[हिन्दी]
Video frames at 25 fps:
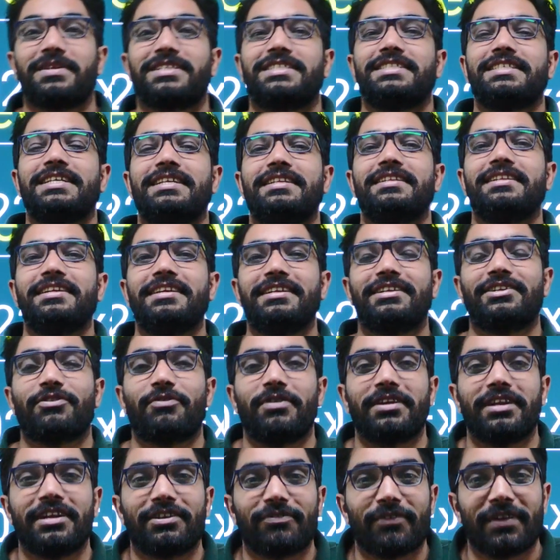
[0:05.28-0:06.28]
मची है नीट
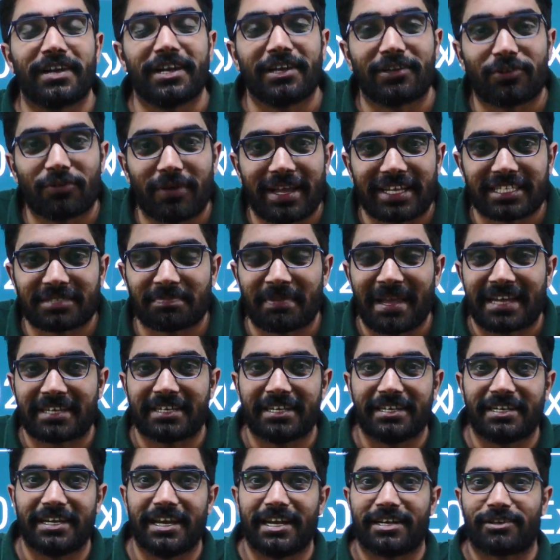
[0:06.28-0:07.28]
ट्वेंटी ट्वेंटी टू
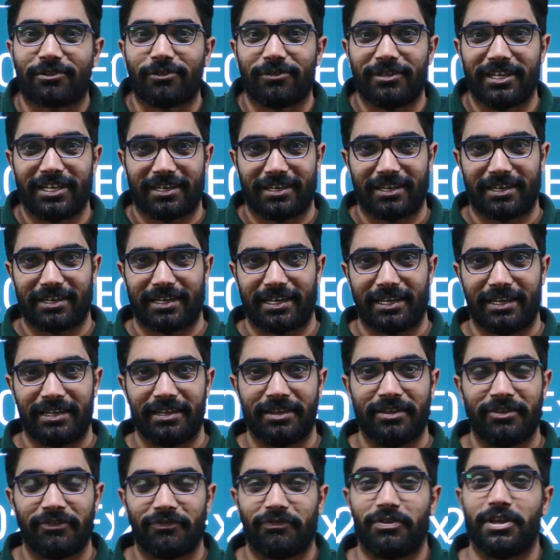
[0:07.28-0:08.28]
एक्सपेक्टेड डेट को लेकर के
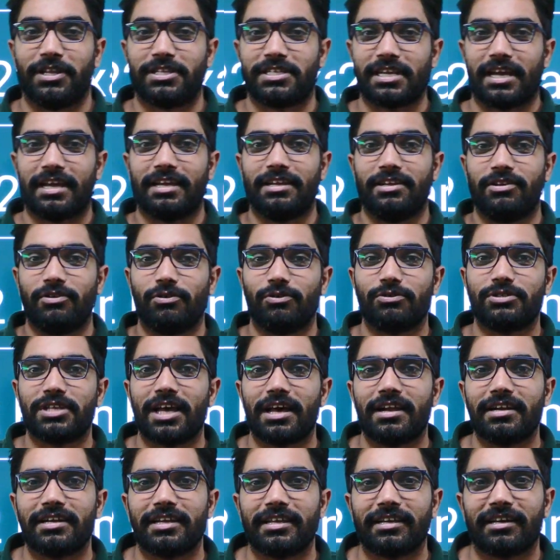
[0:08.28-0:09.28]
फिर चाहे न्यूज
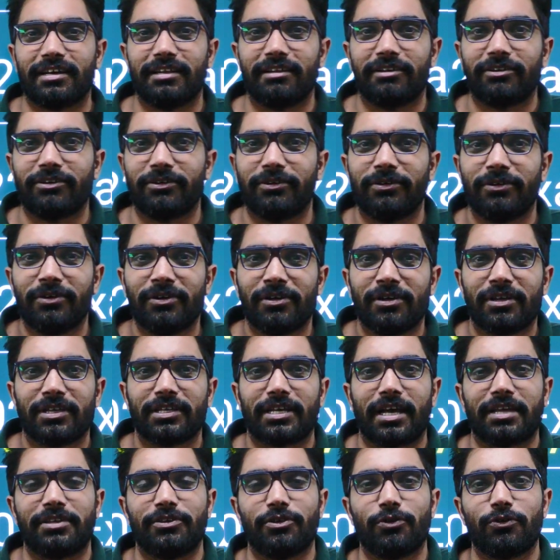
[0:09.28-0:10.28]
आर्टिकल हो
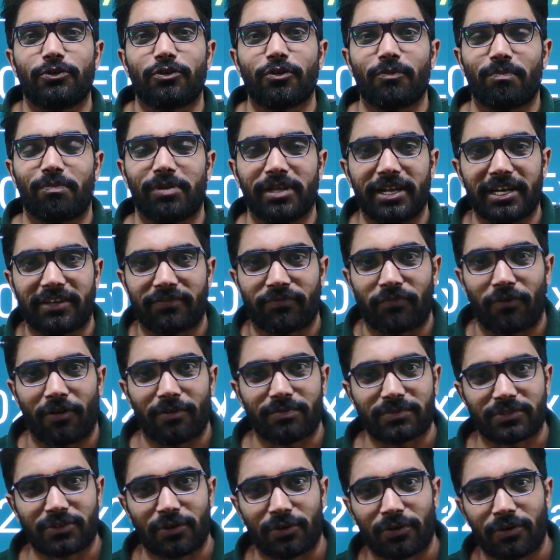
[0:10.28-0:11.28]
या यूट्यूब
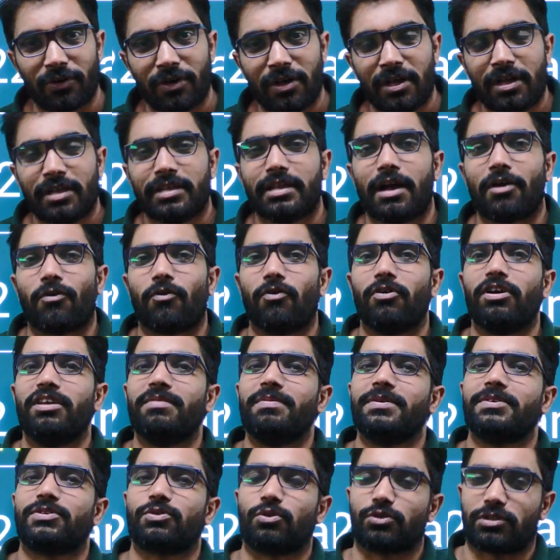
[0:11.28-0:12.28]
प्लेटफॉर्म्स हो या कोई
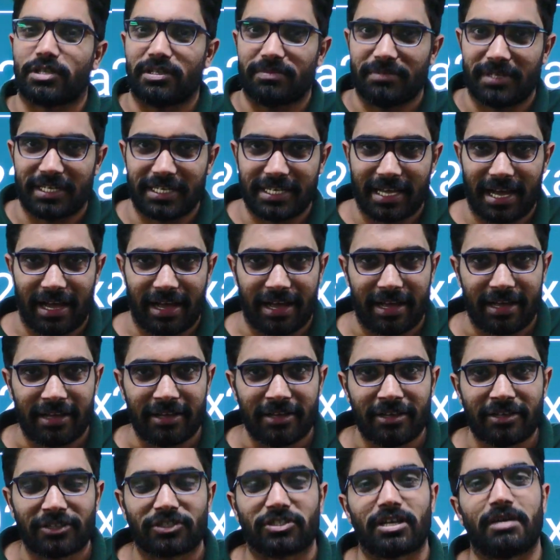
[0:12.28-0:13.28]
भी सोशल मीडिया है
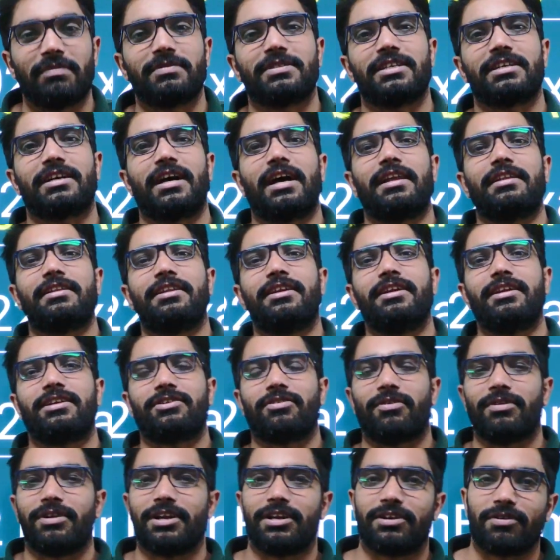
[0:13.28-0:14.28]
सब जगह नीट
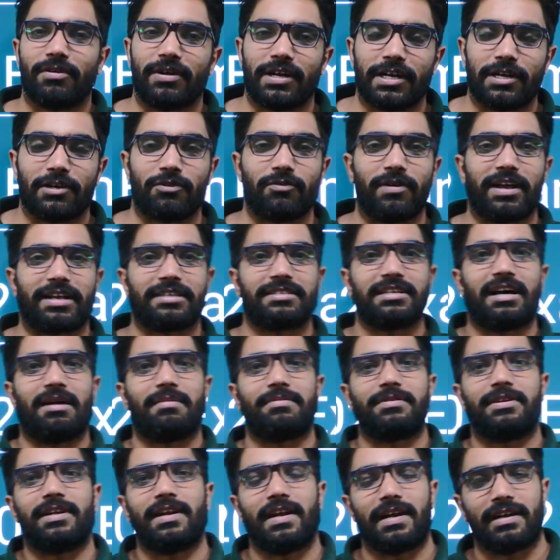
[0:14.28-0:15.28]
ट्वेंटी ट्वेंटी टू
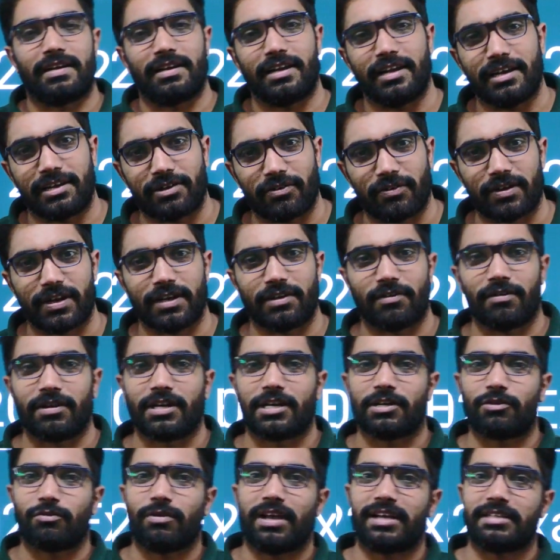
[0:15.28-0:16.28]
एग्जाम डेट नीट ट्वेंटी
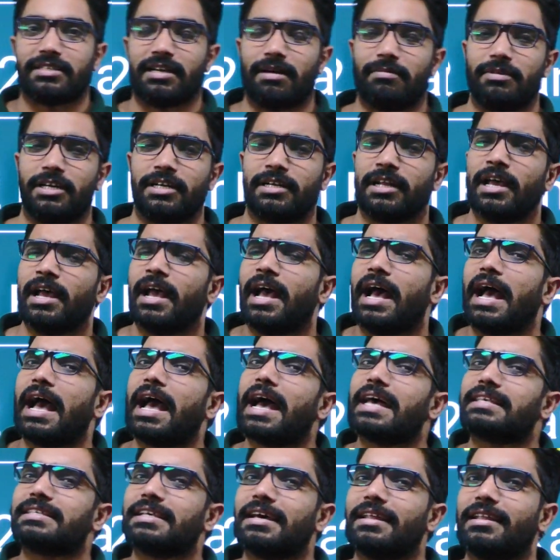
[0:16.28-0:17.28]
ट्वेंटी टू एग्जाम डेट
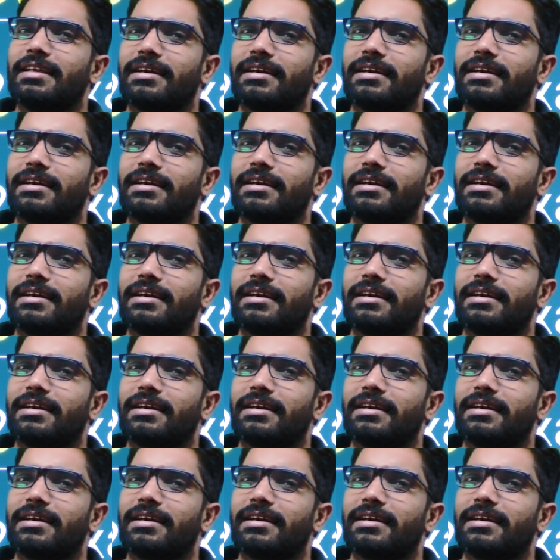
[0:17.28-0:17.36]
ऐसा